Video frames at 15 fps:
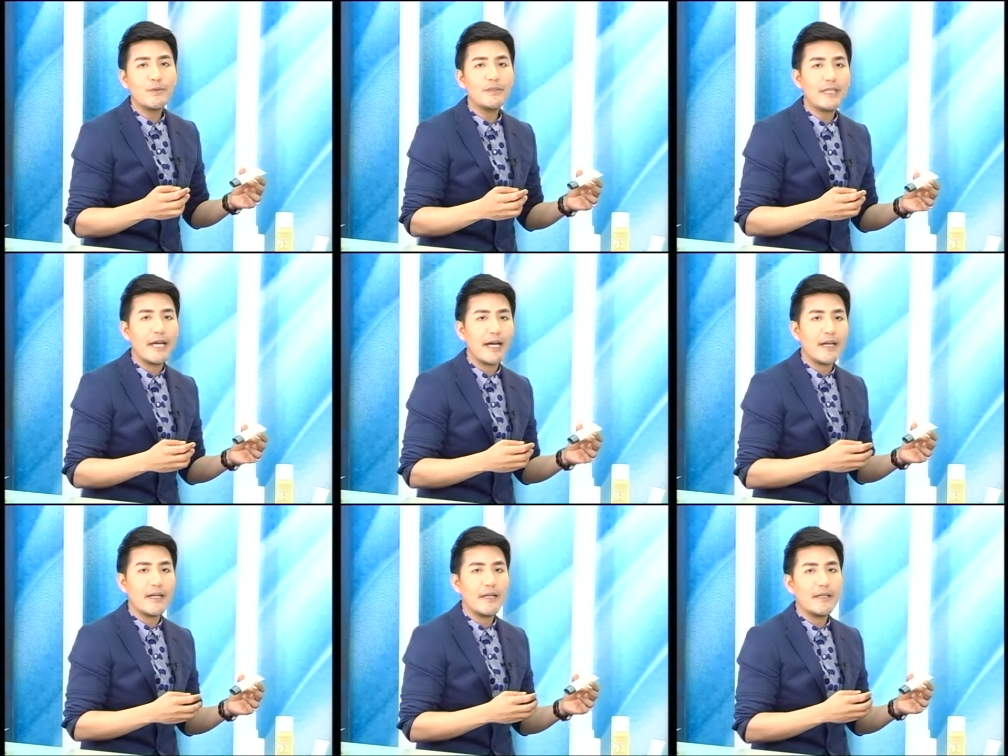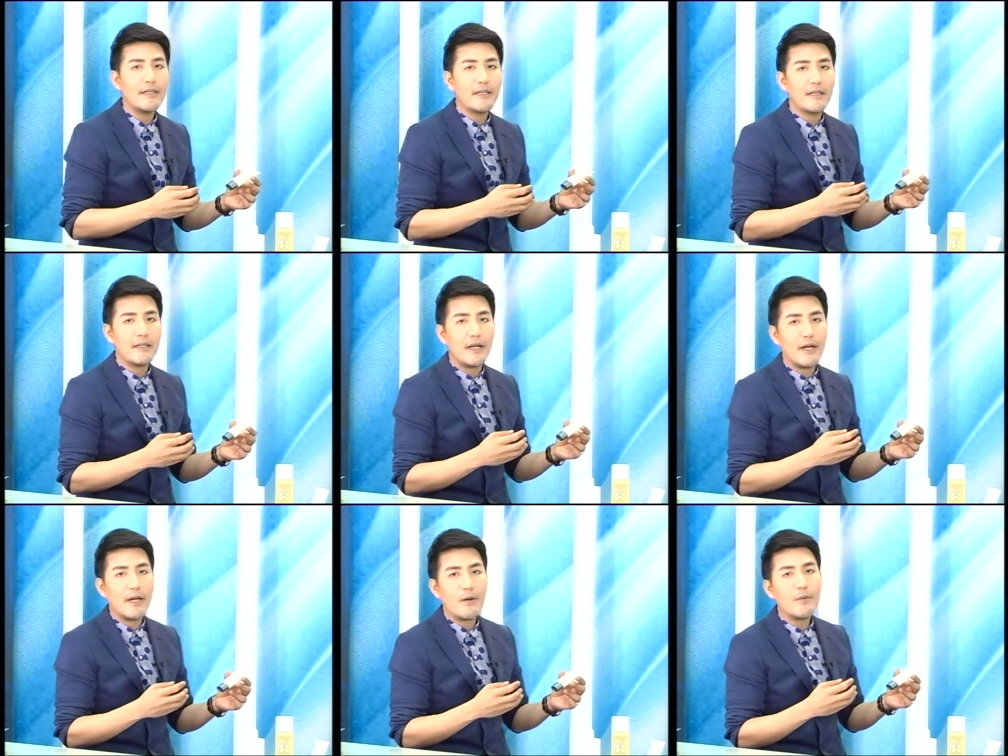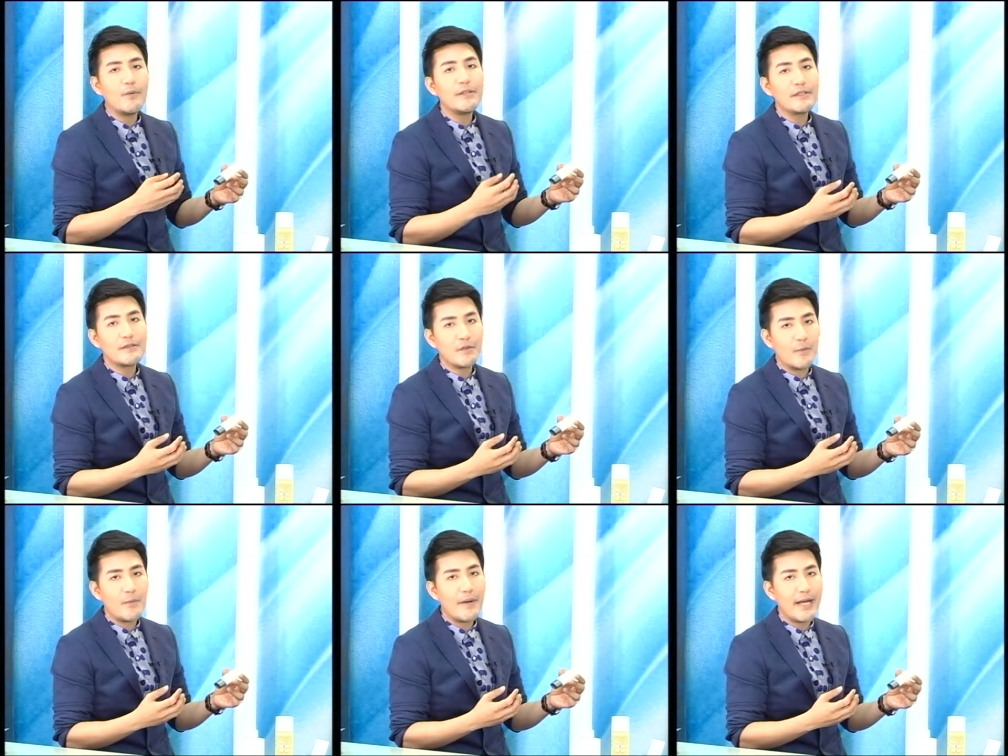รู้จักคุณส
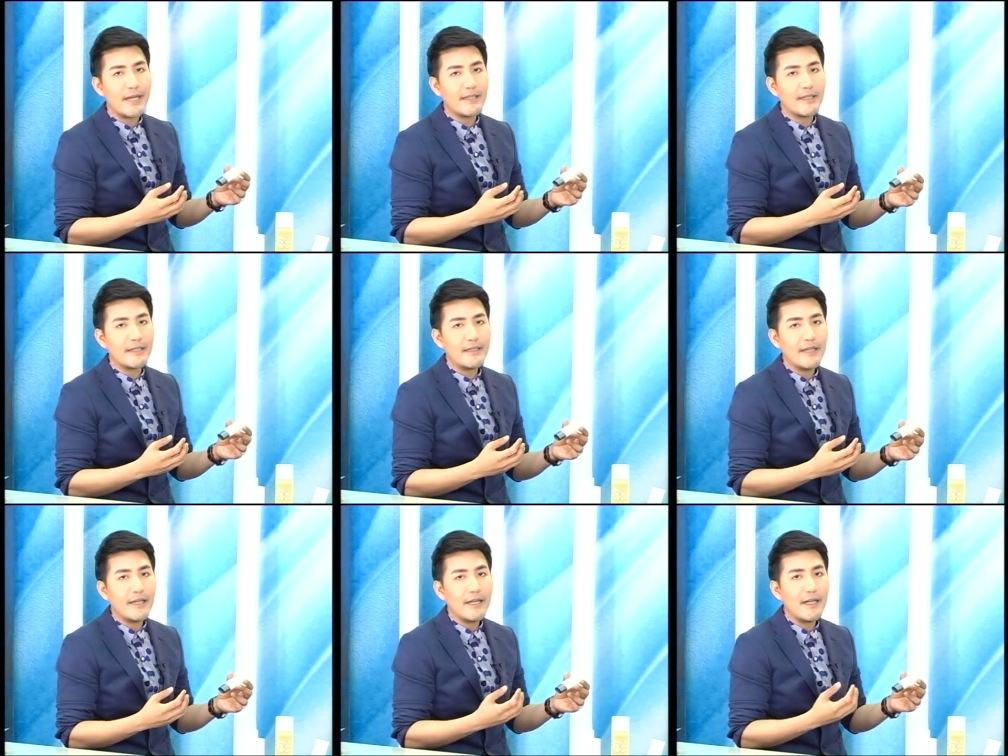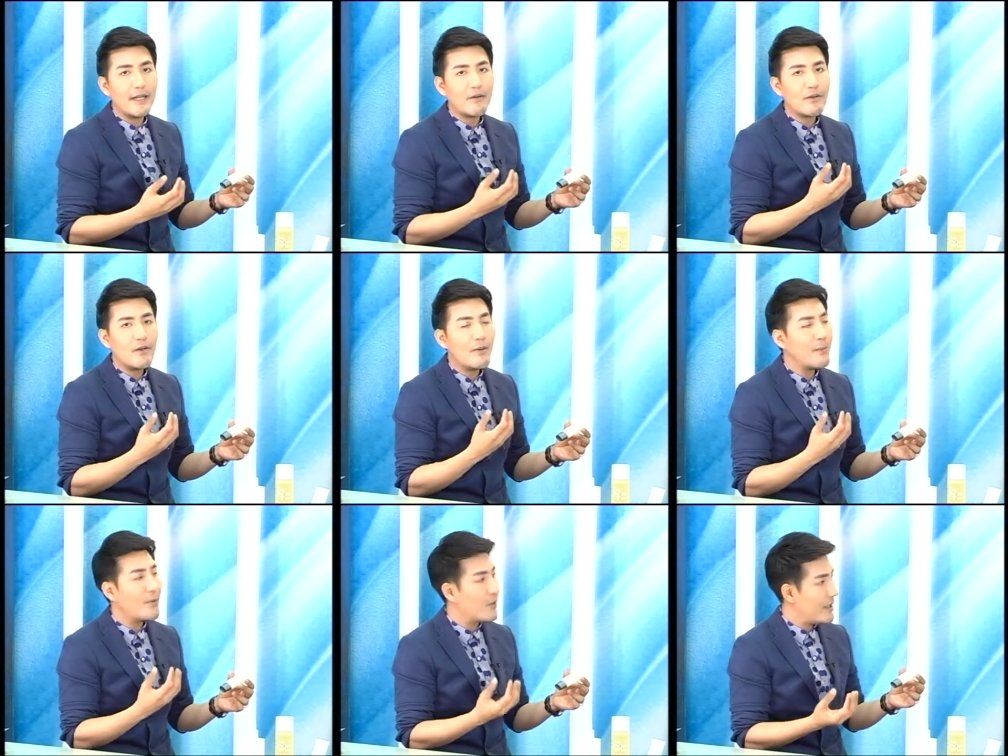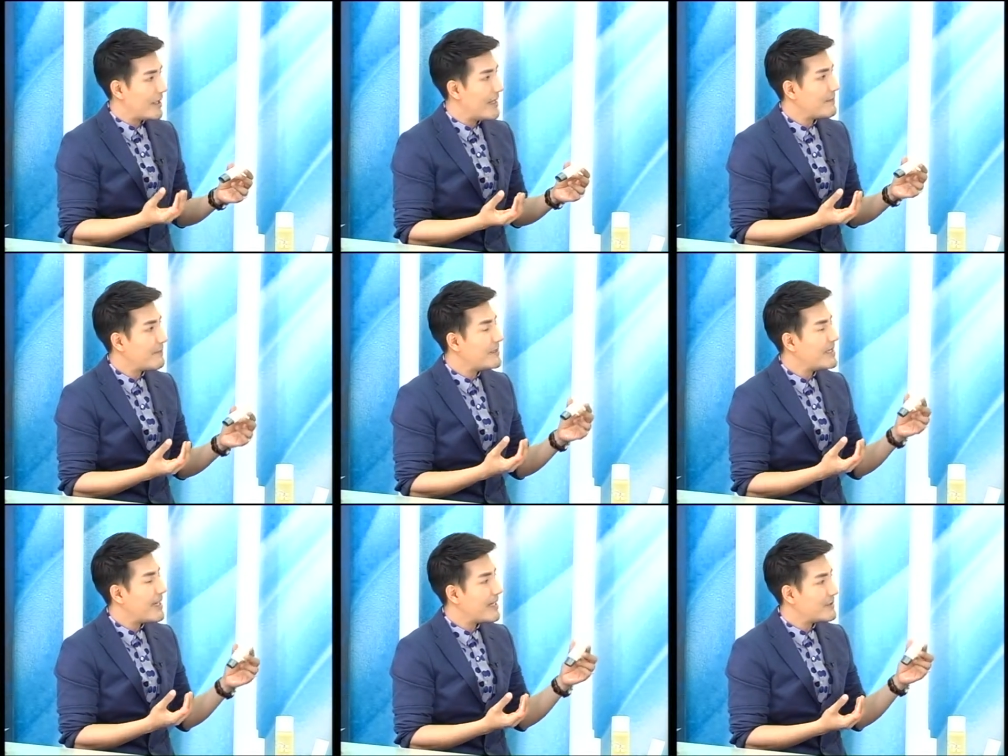มบัติ แล้วก็ผลลัพธ์
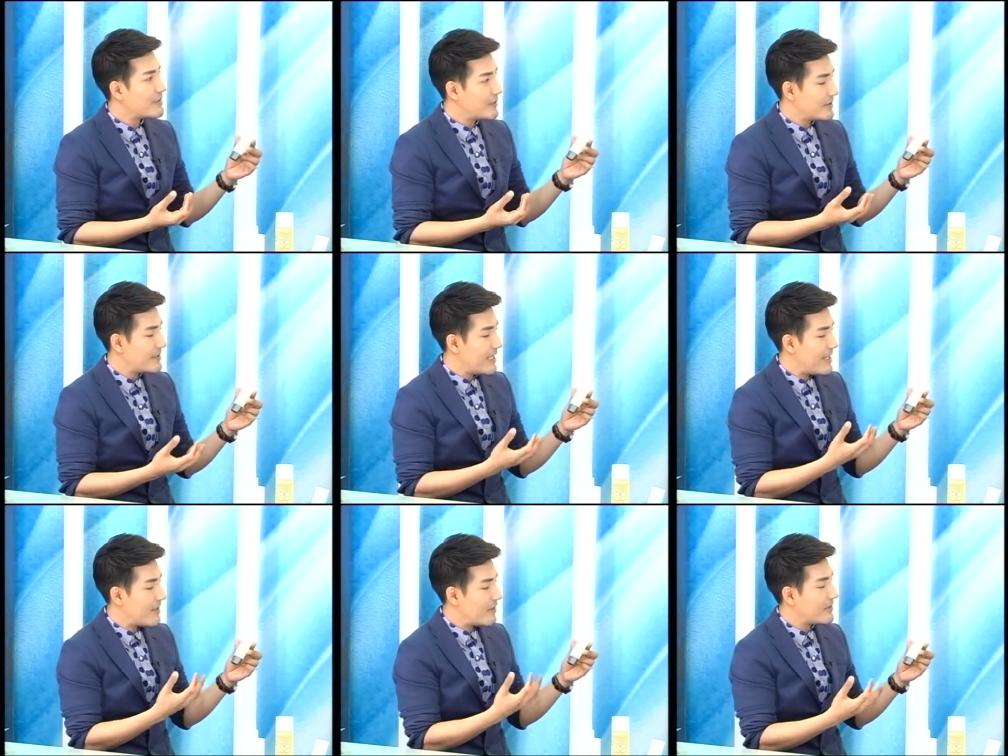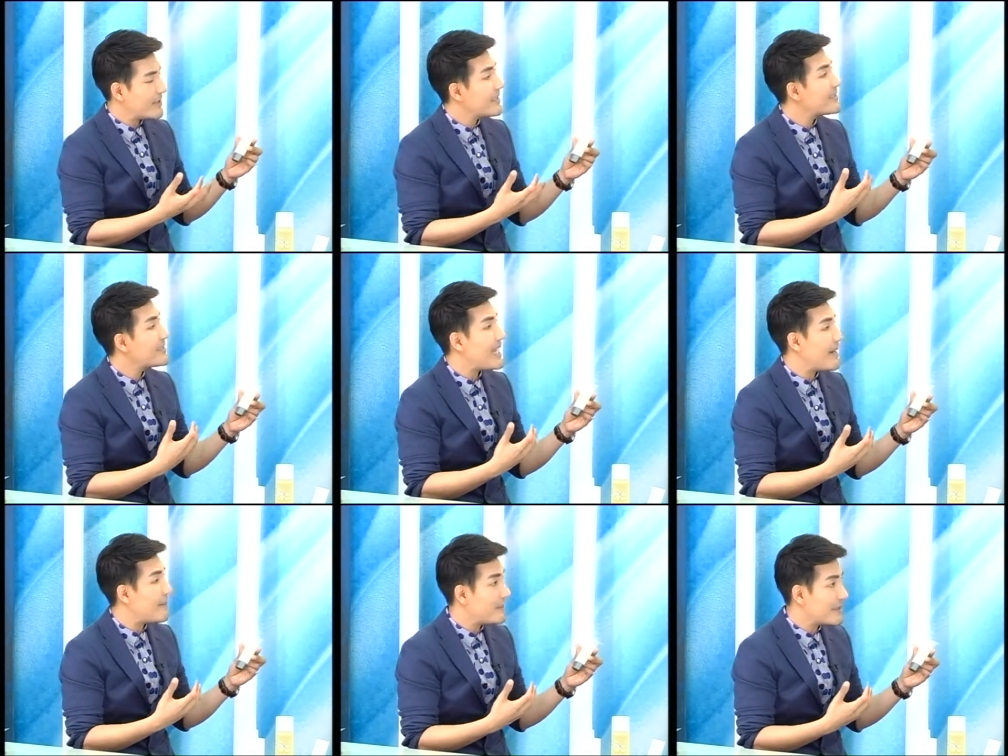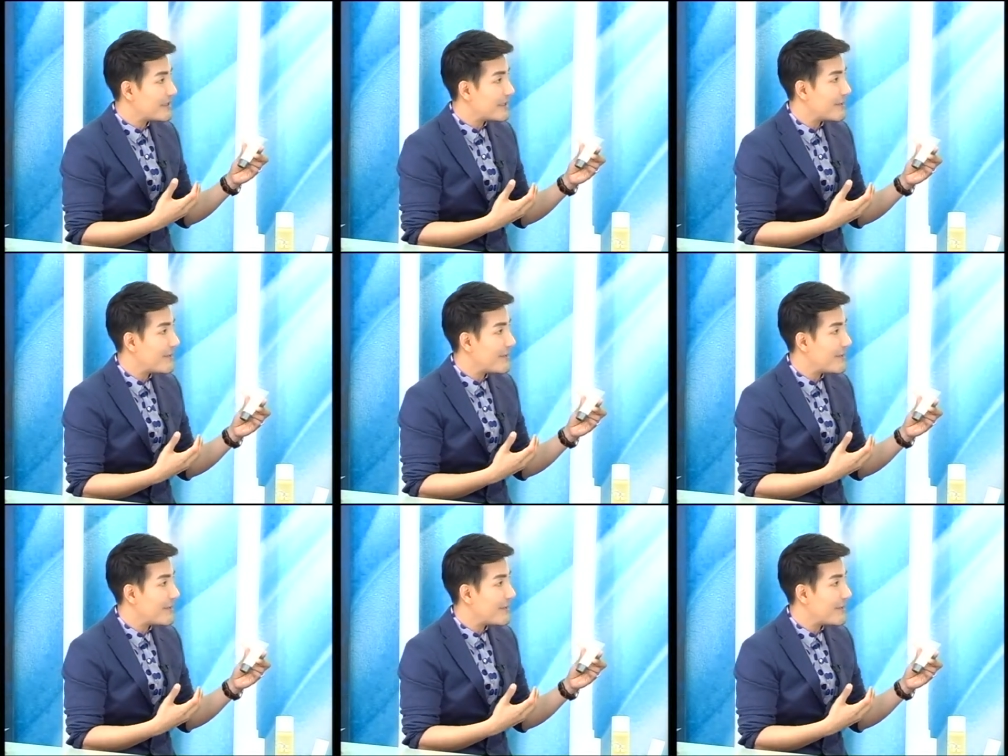ที่น่าสนใจของทั้ง 3 ผลิต